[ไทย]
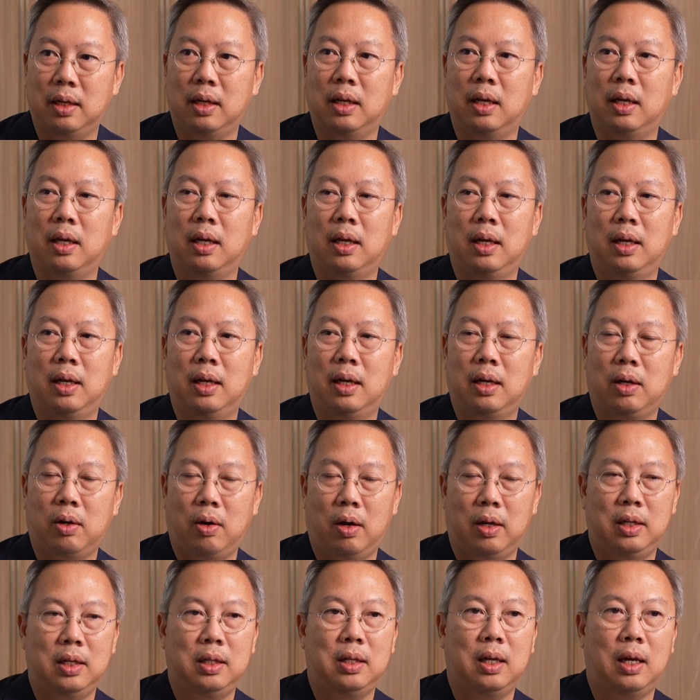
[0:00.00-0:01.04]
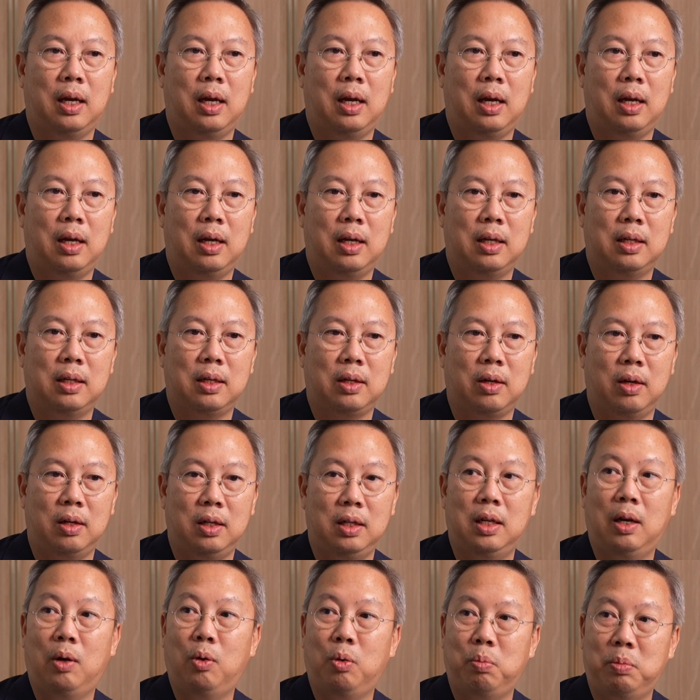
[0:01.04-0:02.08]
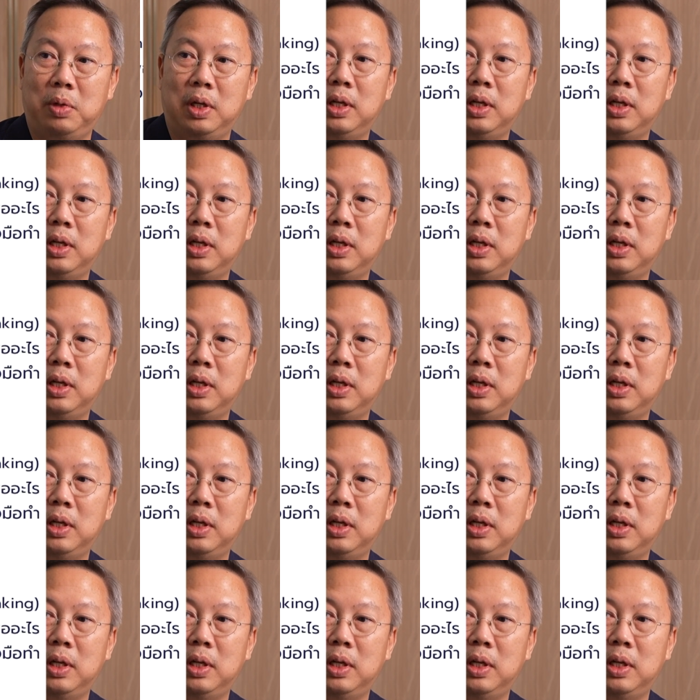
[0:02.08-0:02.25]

นะก่อนที่จะลง